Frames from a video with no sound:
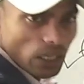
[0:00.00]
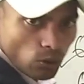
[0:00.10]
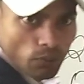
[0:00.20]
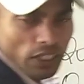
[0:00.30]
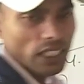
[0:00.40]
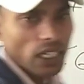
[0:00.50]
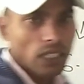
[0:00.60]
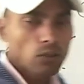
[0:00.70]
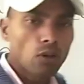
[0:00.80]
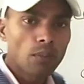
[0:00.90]
चैनल को विजिट
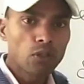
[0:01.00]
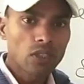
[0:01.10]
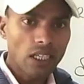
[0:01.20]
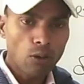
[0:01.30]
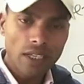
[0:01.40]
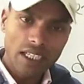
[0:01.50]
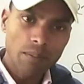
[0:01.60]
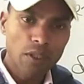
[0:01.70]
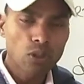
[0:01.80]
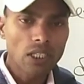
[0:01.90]
करके दोनों वीडियो देख लो एक एक
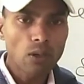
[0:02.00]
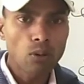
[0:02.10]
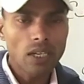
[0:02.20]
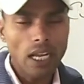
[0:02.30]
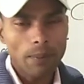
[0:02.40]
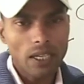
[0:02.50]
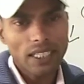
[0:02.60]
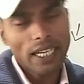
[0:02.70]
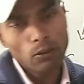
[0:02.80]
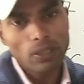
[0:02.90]
वीडियो देख लोगे आपका
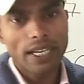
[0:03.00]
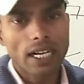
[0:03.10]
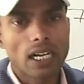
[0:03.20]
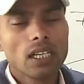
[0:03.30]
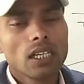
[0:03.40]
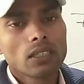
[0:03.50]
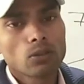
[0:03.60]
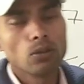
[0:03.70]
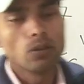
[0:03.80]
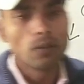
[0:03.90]
तैयार हो जाएगा
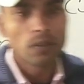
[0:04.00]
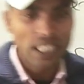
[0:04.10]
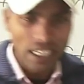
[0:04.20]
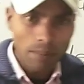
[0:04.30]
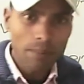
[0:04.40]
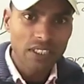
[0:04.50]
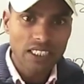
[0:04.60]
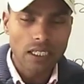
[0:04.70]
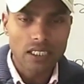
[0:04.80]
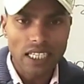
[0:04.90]
तो चैनल
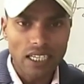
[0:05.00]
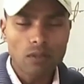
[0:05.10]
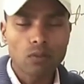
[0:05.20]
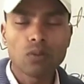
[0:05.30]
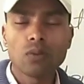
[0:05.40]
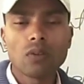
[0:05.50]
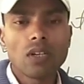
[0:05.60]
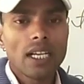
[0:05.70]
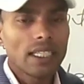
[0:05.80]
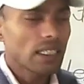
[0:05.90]
पे चैनल को
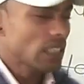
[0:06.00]
यह